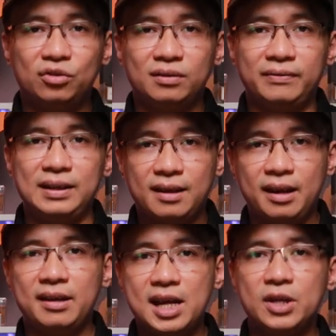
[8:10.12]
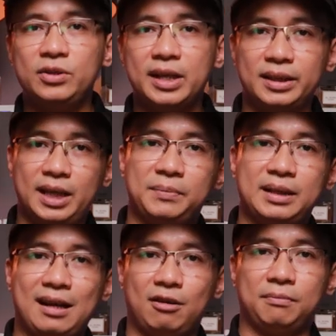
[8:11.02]
Vì thế nếu như anh em
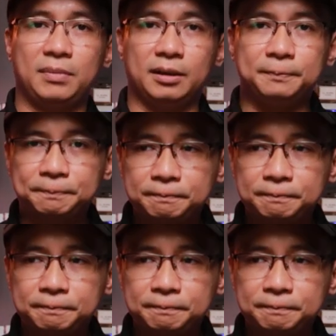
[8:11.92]
nào mà